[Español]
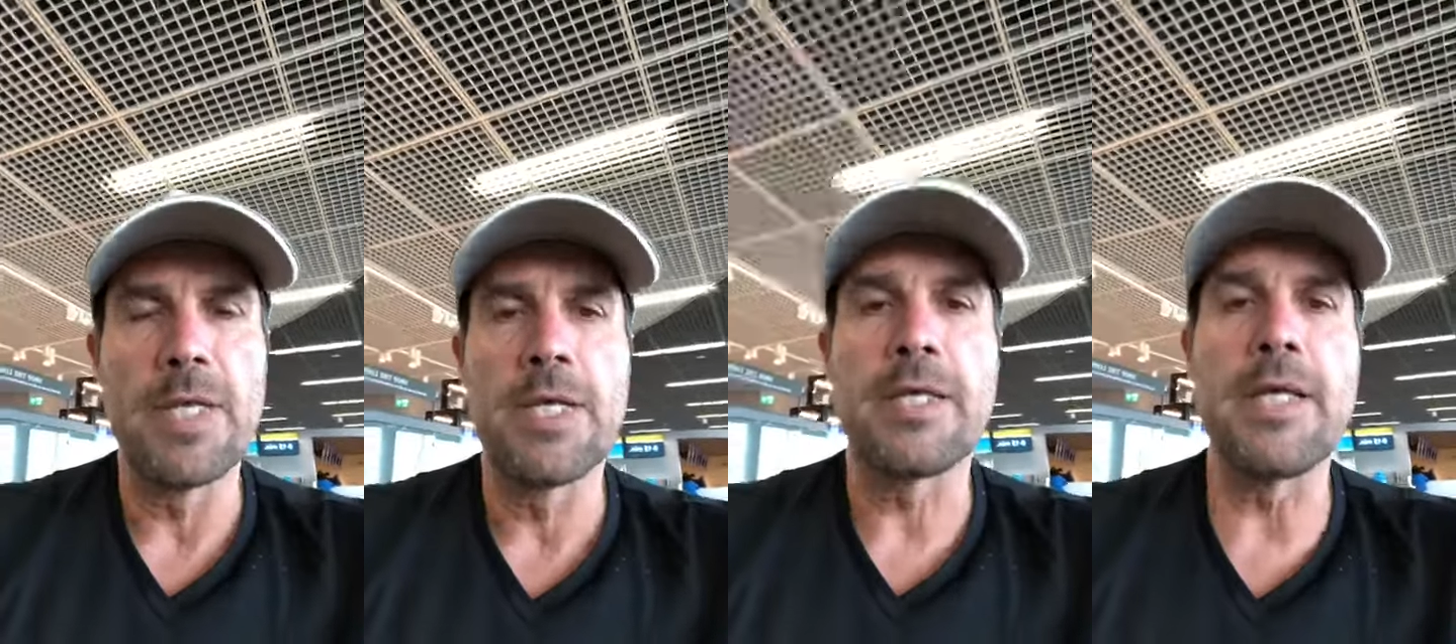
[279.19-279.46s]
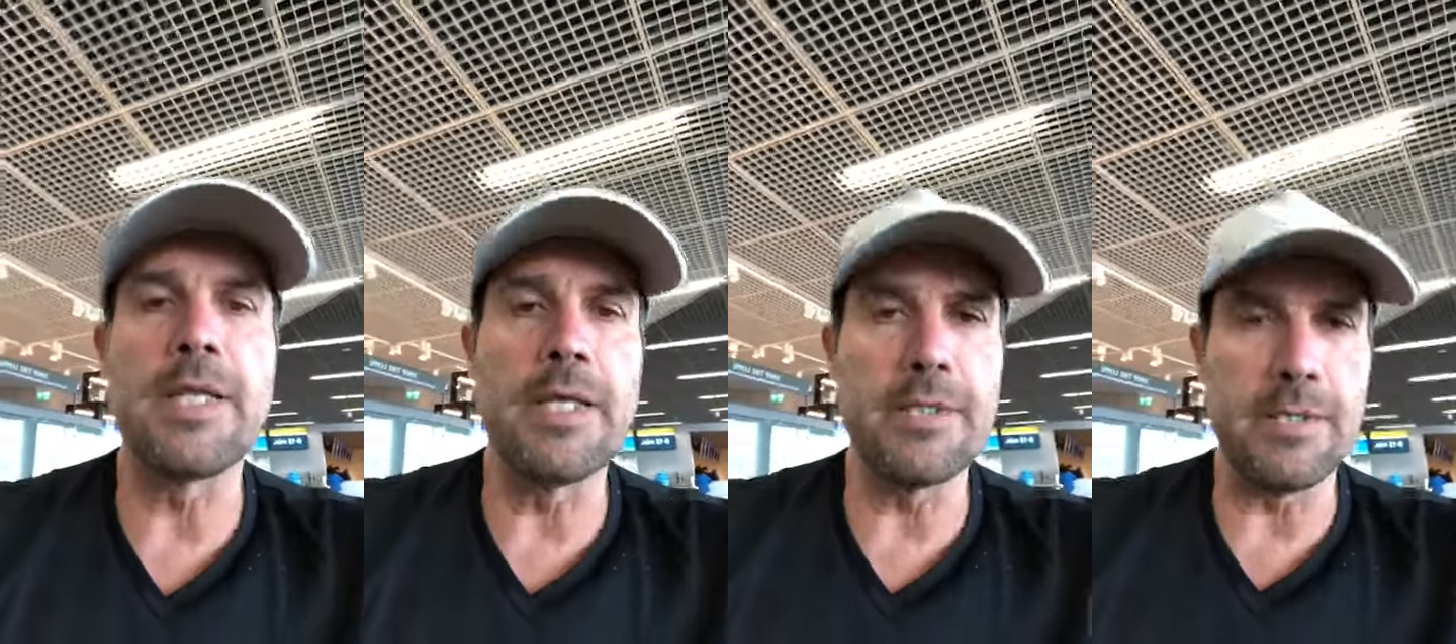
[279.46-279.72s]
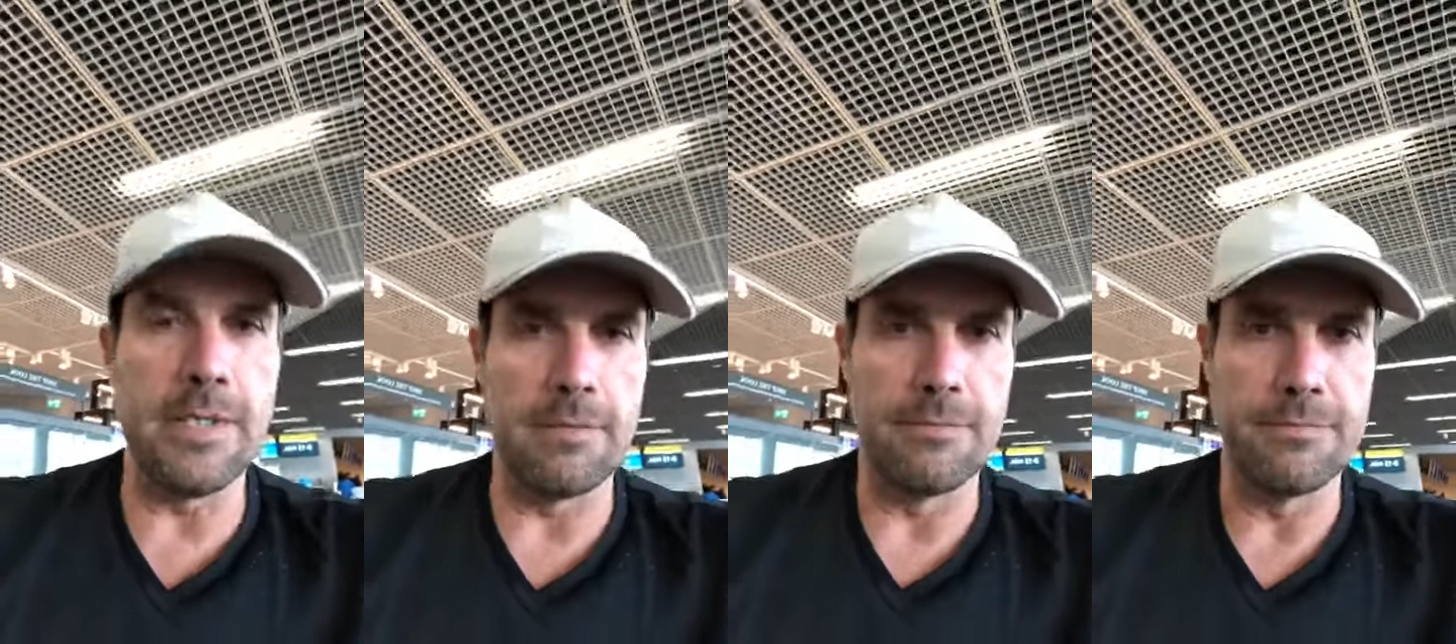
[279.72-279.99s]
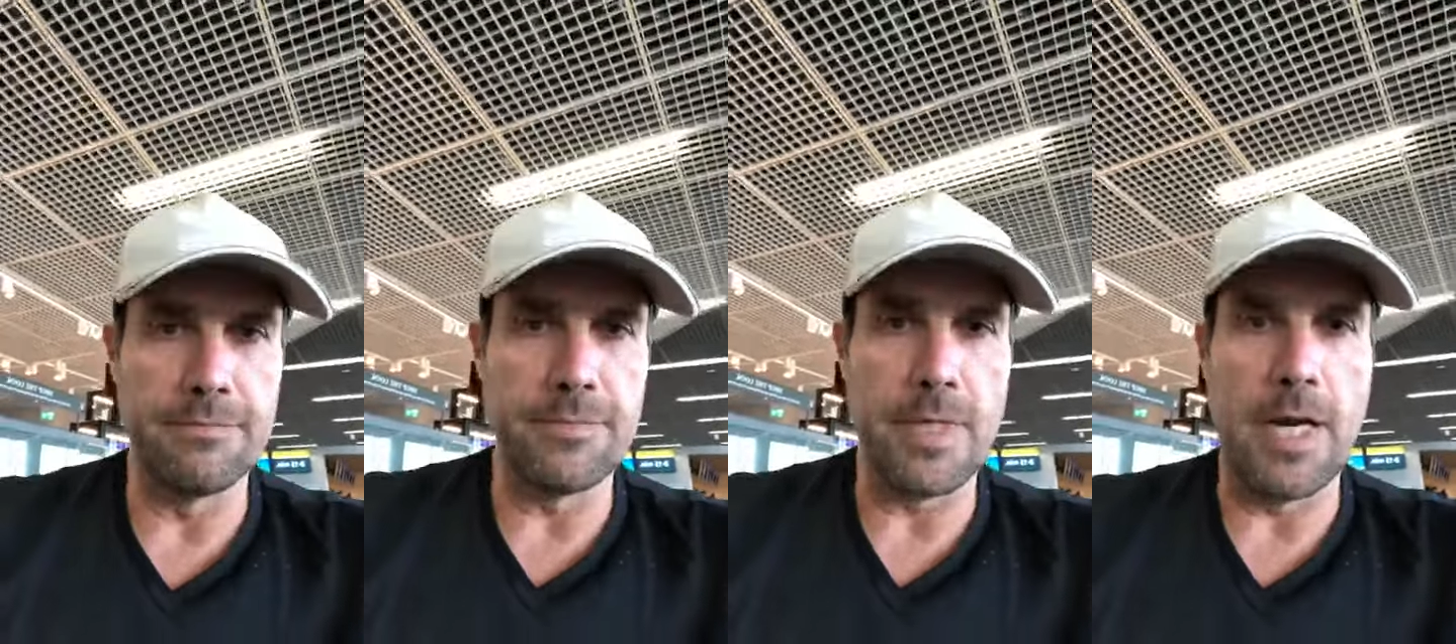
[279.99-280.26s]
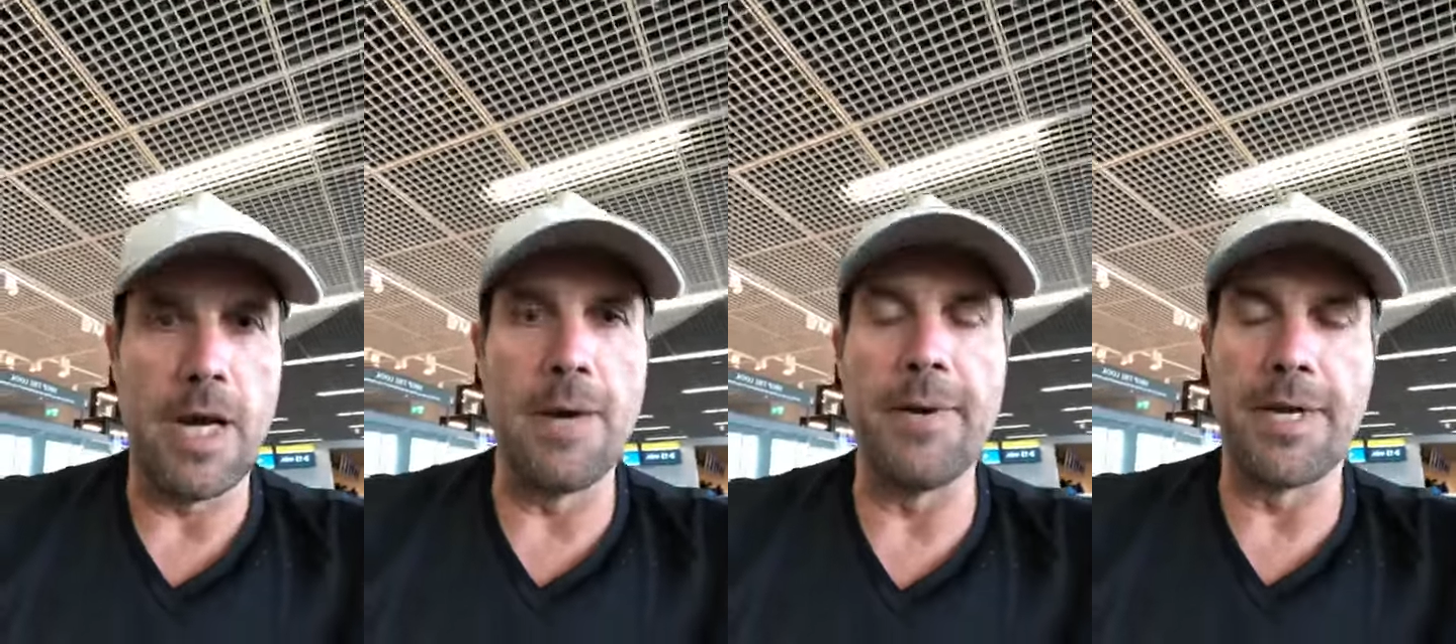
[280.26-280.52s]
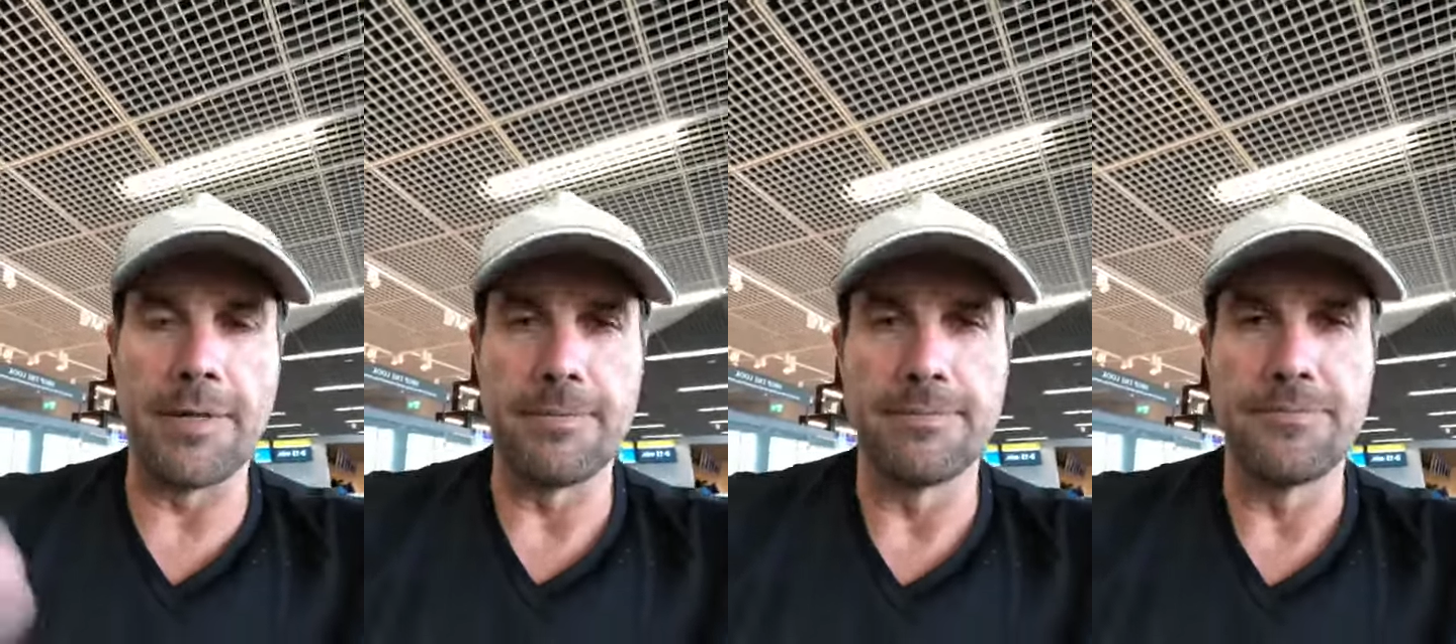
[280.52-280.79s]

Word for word: Quiere decir, a ver,